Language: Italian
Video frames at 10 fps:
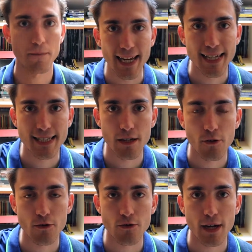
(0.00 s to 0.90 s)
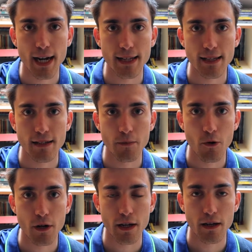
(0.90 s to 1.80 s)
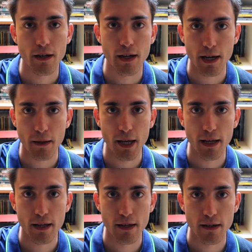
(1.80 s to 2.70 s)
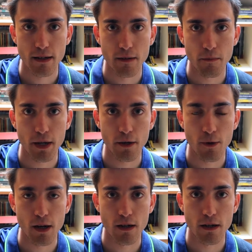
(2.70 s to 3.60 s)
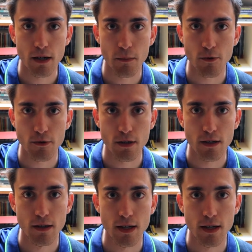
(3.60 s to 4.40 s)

Il secondo grande timore, remake, prequel, reboot,